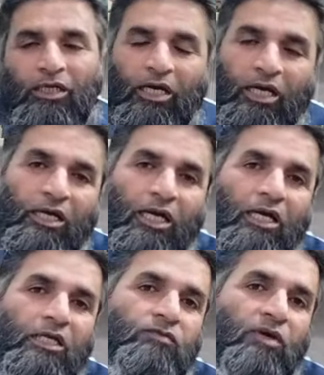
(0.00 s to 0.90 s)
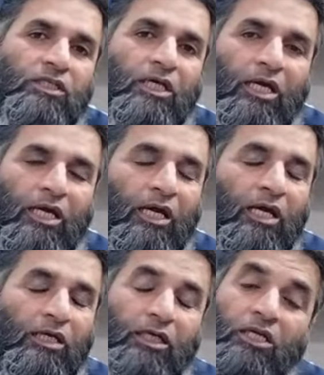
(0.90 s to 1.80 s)
या रेक्टाइल डिसफंक्शन है
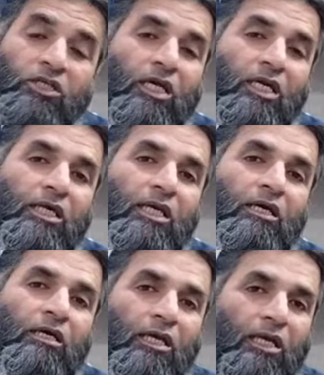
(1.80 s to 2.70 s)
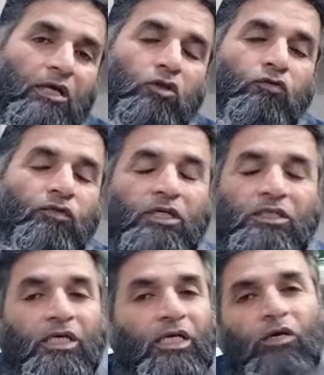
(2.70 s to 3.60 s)
ये इन ताला अल्लाह की तोफीक
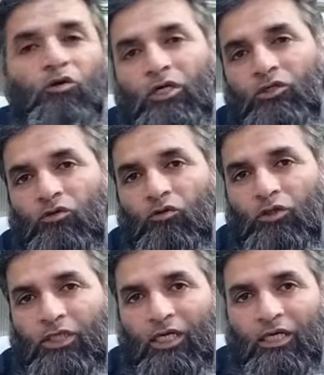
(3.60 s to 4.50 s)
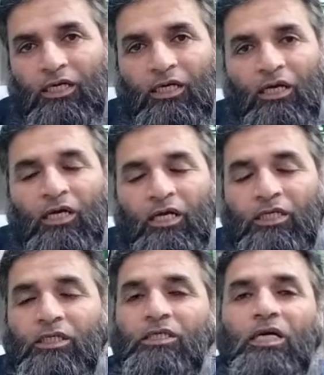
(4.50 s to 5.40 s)
से ठीक होना शुरू हो जाएगा
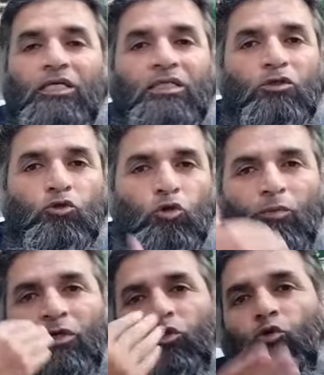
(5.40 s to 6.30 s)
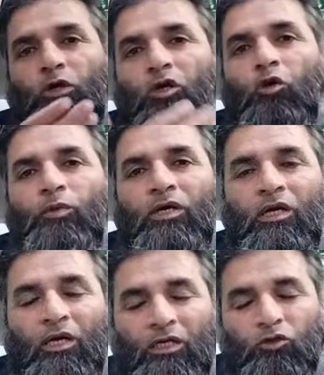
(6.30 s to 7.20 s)
इसके साथ साथ उसको अपनी शुगर के ऊपर
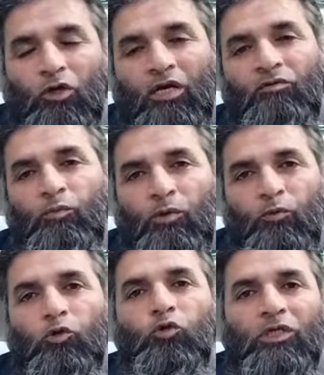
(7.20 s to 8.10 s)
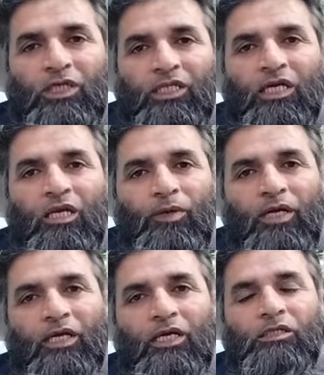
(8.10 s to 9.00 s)
जो है वो भरपूर तोज्जा देनी
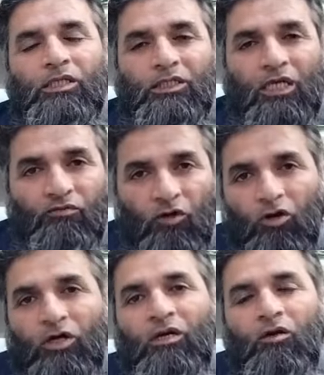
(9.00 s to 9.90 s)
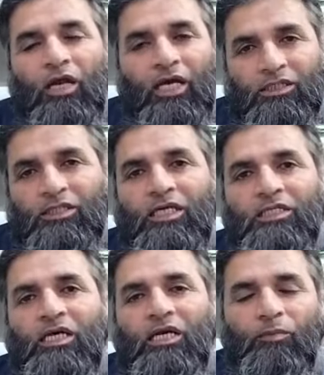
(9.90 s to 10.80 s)
पड़ेगी इसके साथ वॉक और
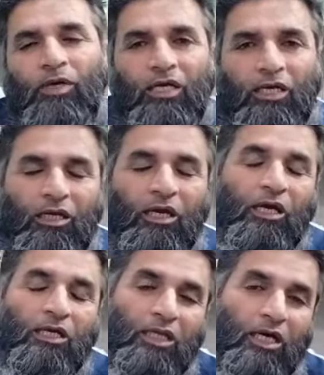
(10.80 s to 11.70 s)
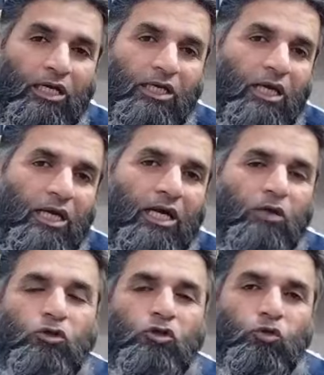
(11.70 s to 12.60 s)
एक्सरसाइज करनी पड़ेगी ताकि यह है
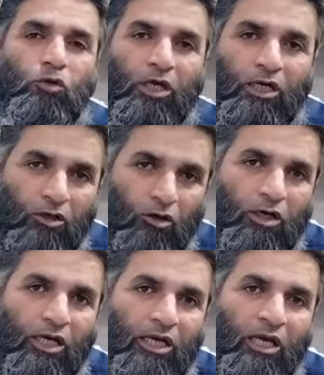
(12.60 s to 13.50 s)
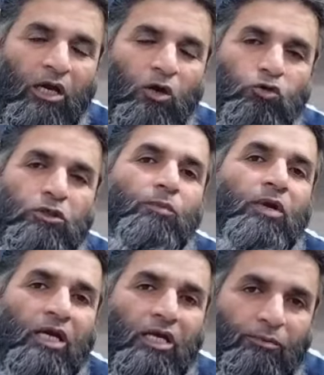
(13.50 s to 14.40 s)
कि उसकी शुगर कंट्रोल रहे उसकी
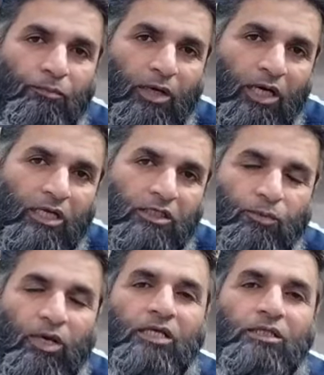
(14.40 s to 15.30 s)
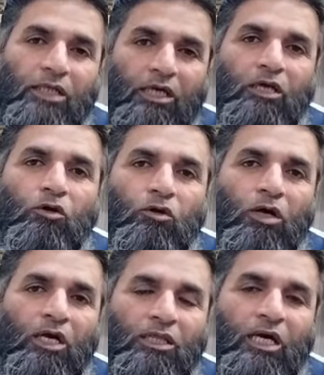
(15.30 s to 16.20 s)
ब्लड ब्लड की सप्लाई सही हो
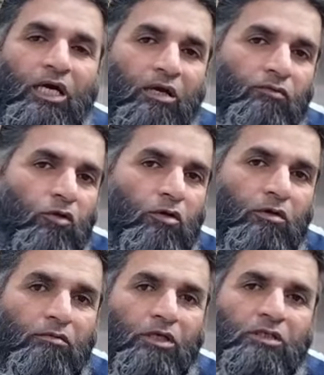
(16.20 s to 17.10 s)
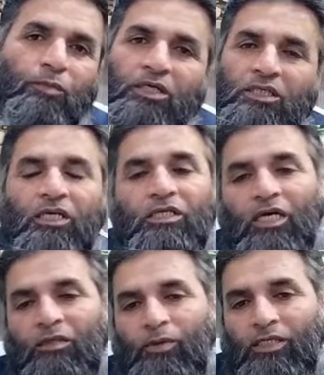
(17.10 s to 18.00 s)
ताकि वो इस मर्ज से
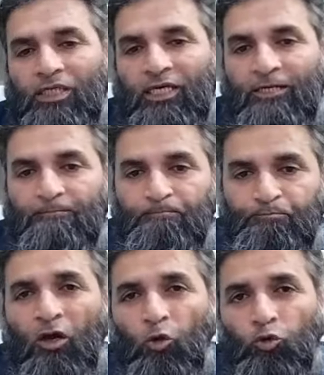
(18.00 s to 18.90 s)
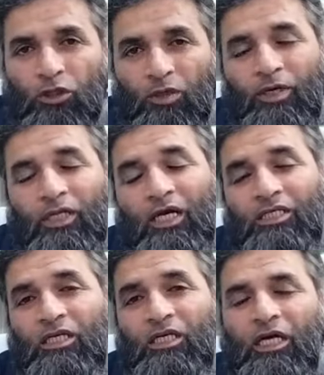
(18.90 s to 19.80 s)
निजात पा सके उसके बाद
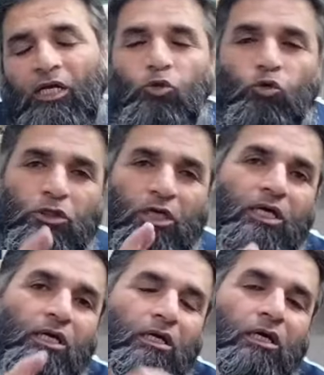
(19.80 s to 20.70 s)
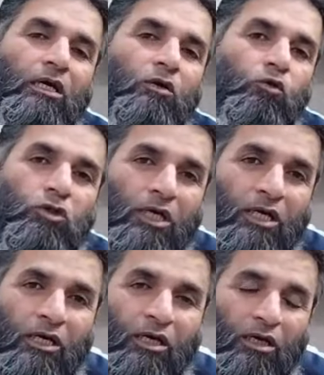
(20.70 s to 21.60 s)
नाजरीन एक दूसरा नुस्खा